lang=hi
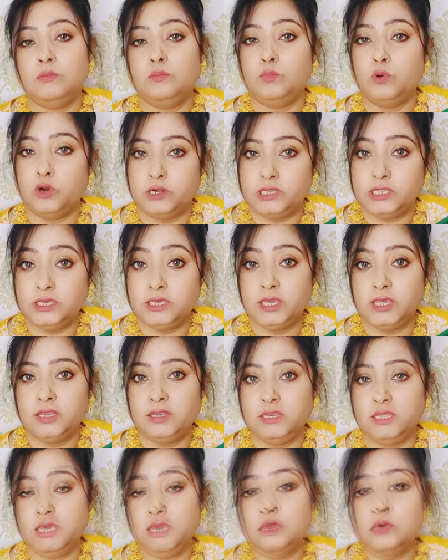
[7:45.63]
बॉडी के
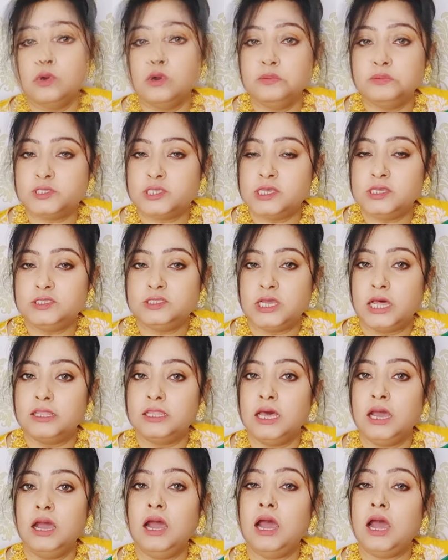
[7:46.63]
लिए सोप से
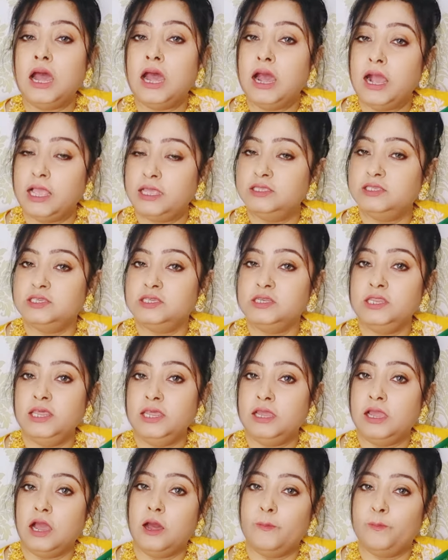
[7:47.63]
ज्यादा
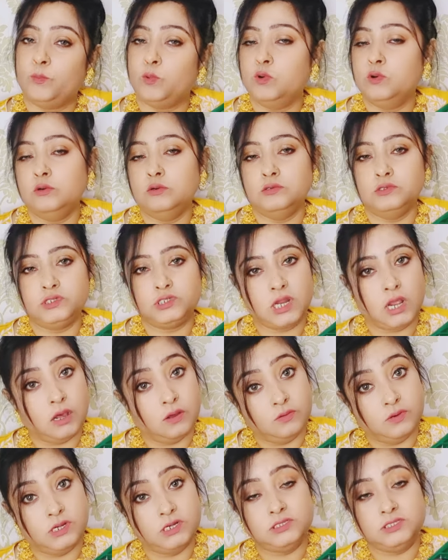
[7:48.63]
हाइजेनिक आपको
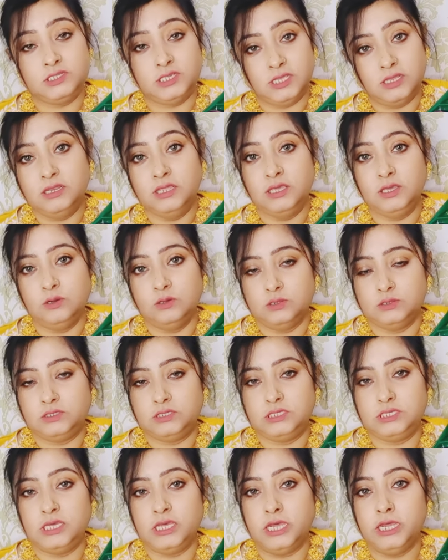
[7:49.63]
शावर जेल ही
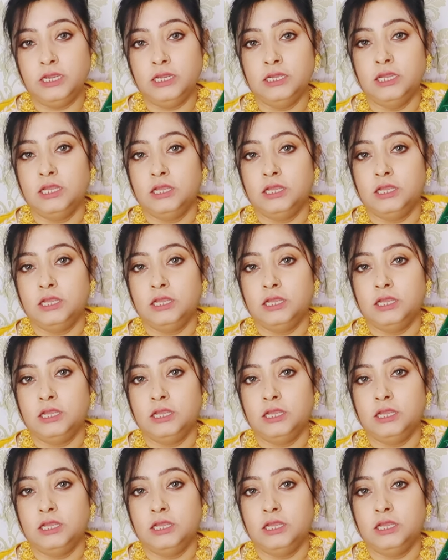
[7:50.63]
होती है